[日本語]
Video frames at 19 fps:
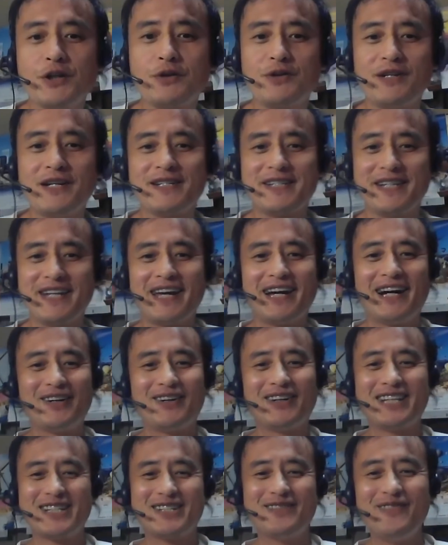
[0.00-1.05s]
生にですね、あ
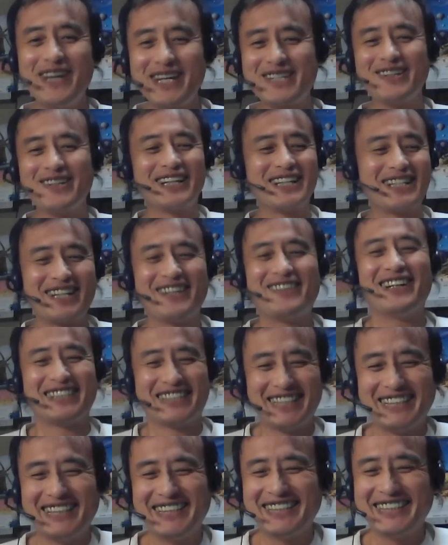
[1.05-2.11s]
の私、名刺渡してきま
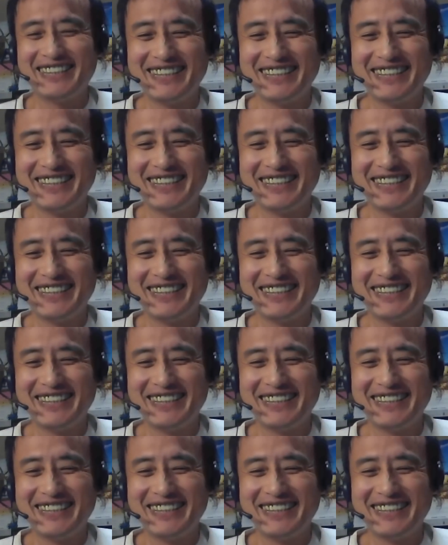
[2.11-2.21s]
した